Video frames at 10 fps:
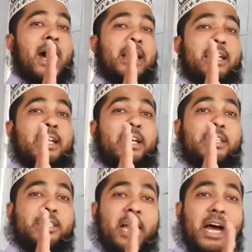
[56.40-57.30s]
আর
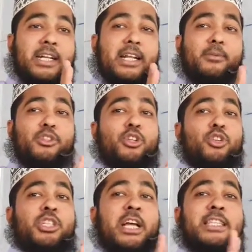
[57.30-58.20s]
জাহান নামে
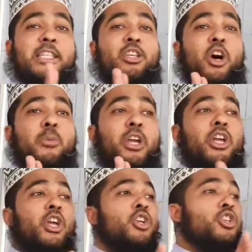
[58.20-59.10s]
যত শাস্তি হবে
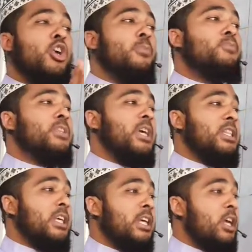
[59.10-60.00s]

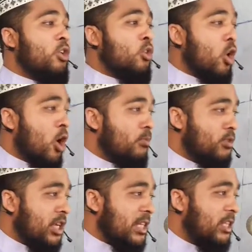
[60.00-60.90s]
সবচাইতে কম
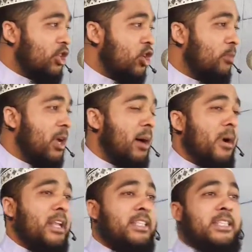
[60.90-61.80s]
শাস্তি হবে
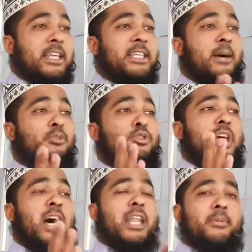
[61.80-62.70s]
আমার চাচা আবু
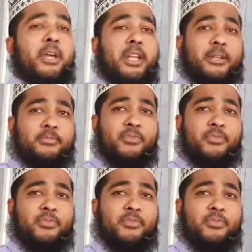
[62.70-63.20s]
তালেবের